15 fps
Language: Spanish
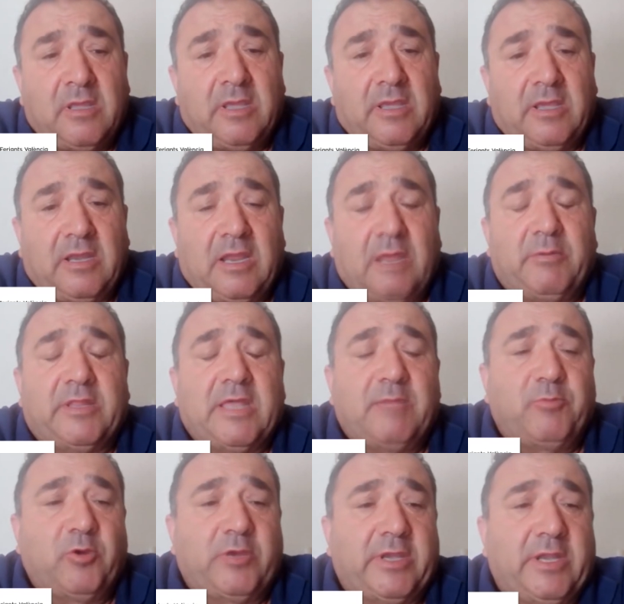Eh, la
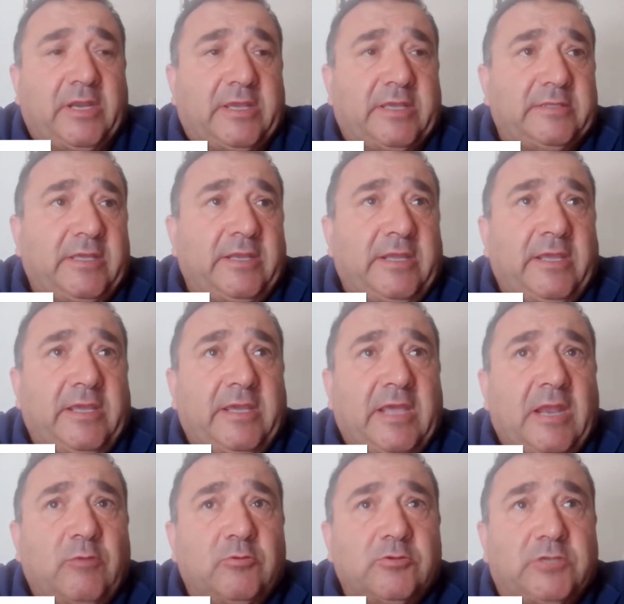verdad, pues que el que tiene
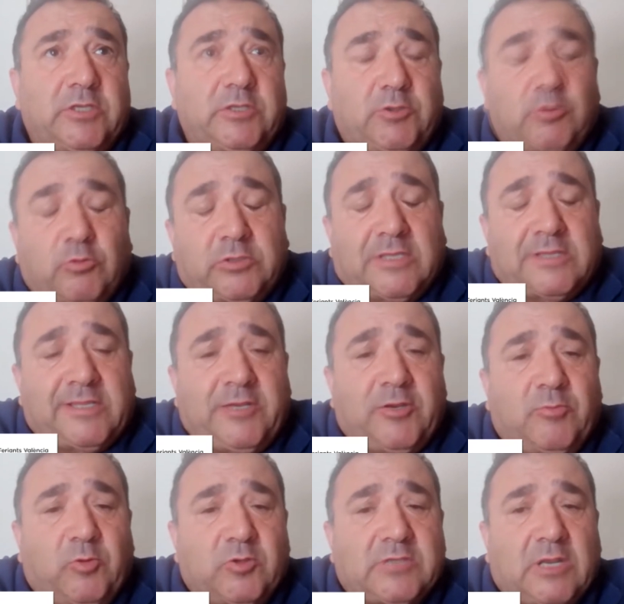algún sitio, un
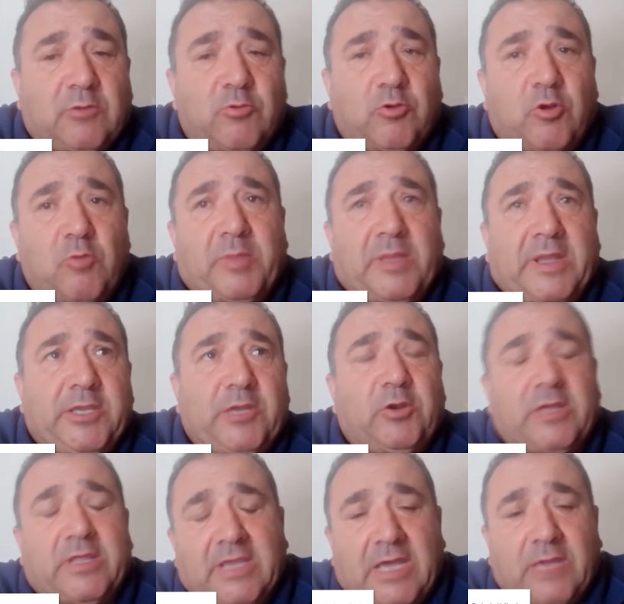terreno, pues algún compañero
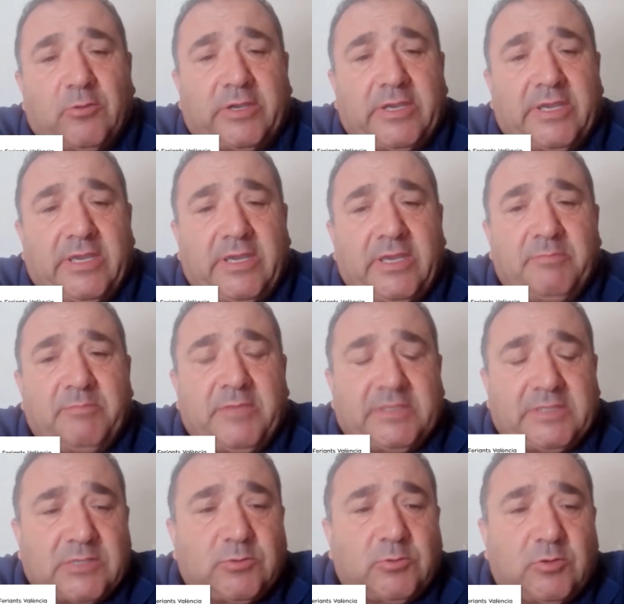lo ha dejado que
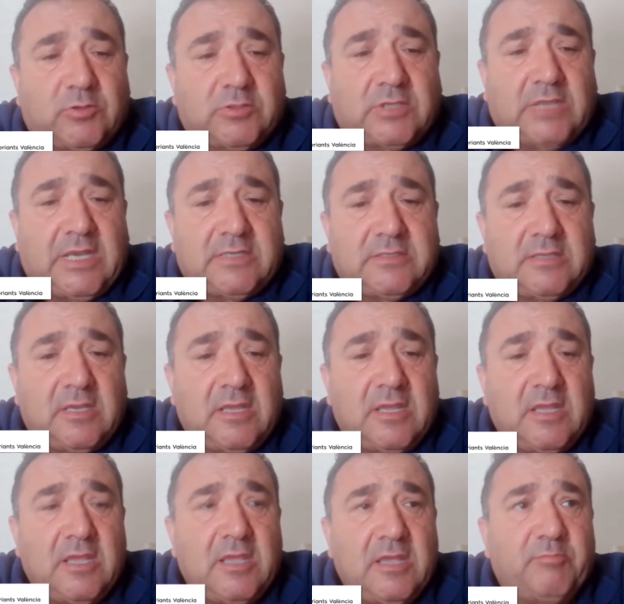meta sus cosas.
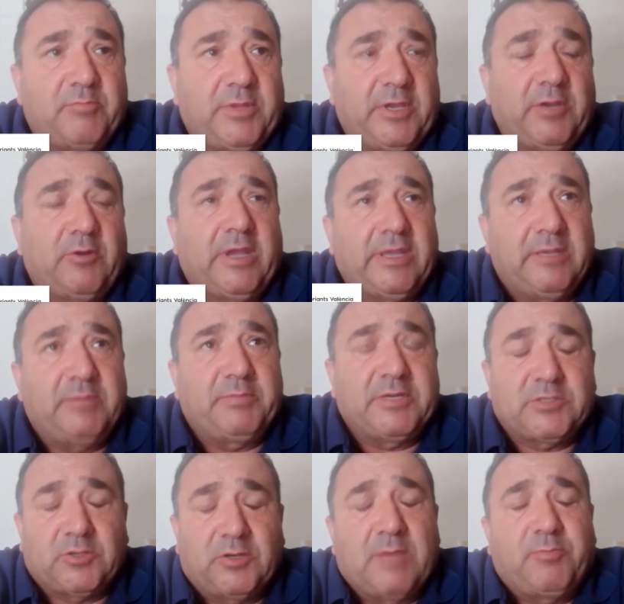Pero hay
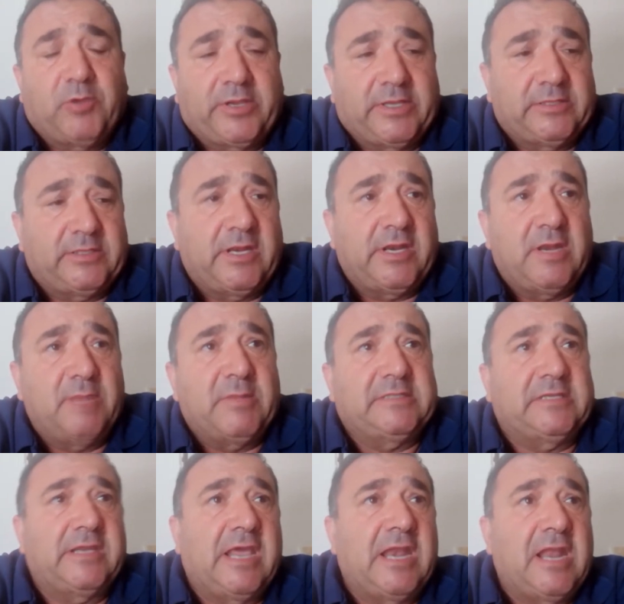personas pues que tienen el
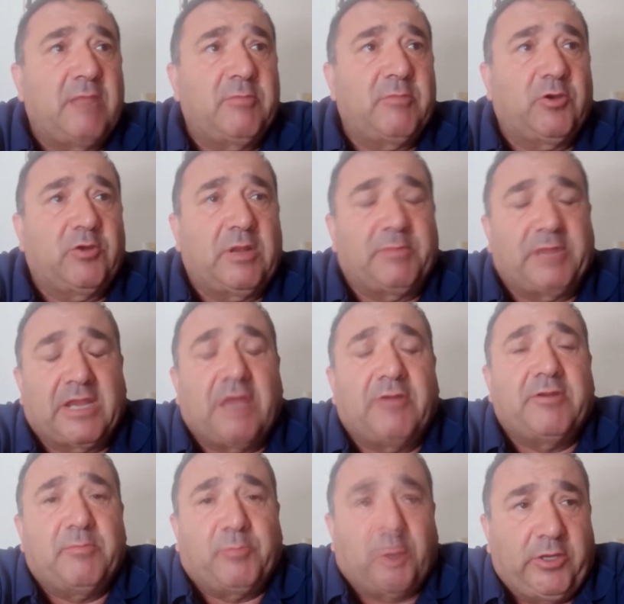material a lo mejor aparcado
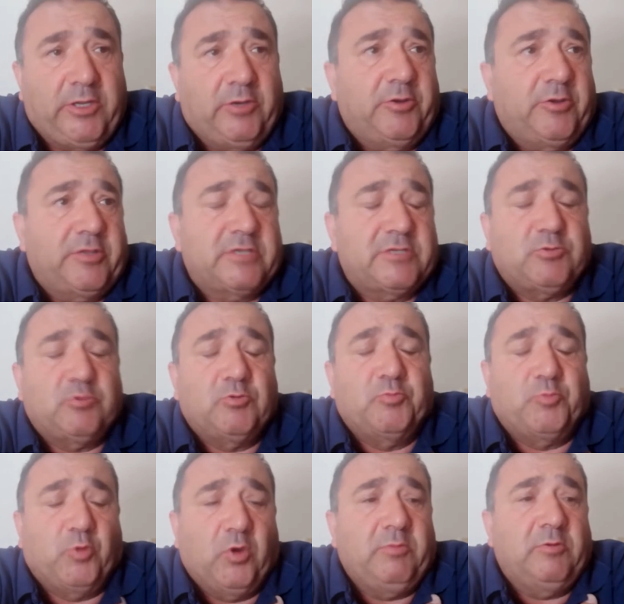en el polígono de su
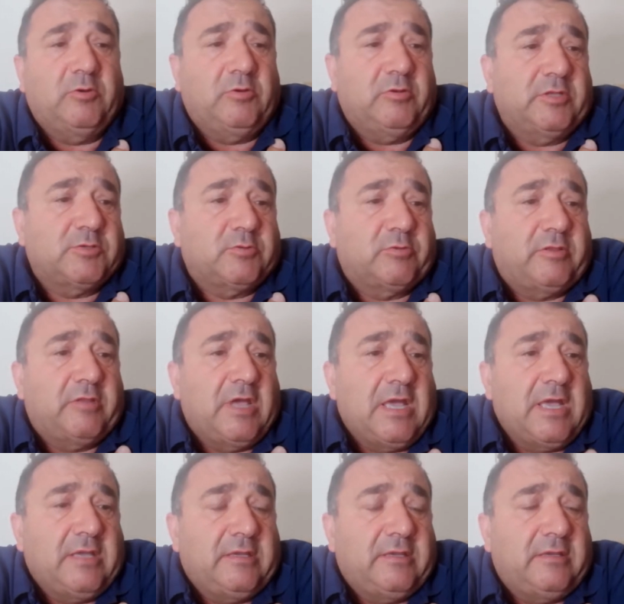pueblo, de su
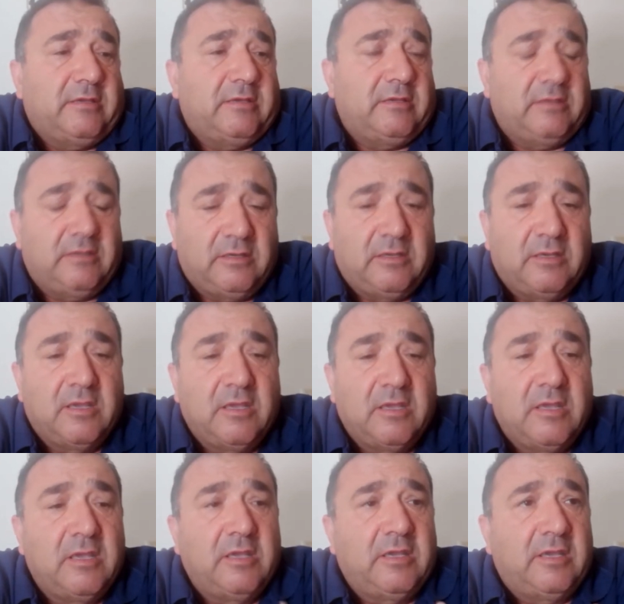ciudad y,
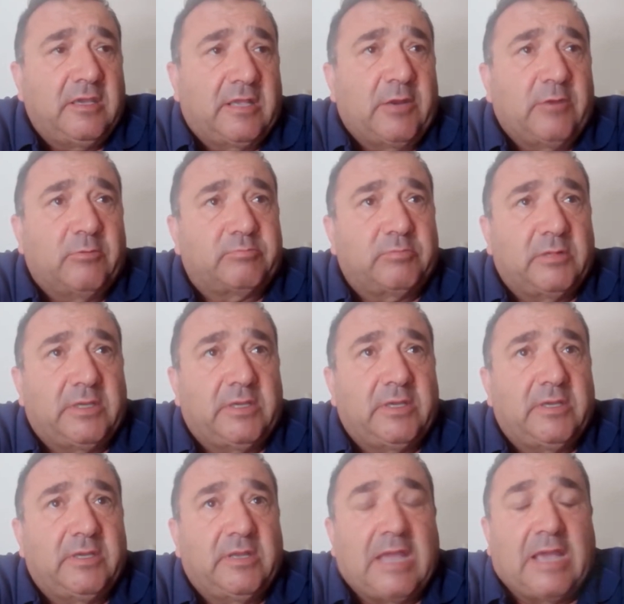y claro,
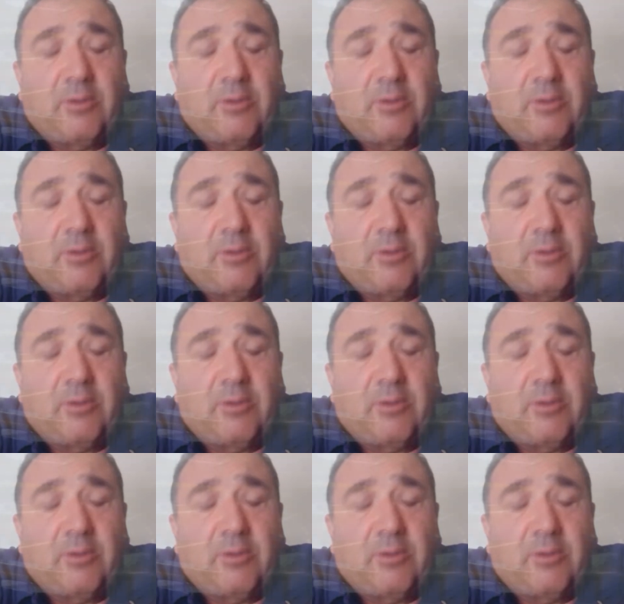eh, las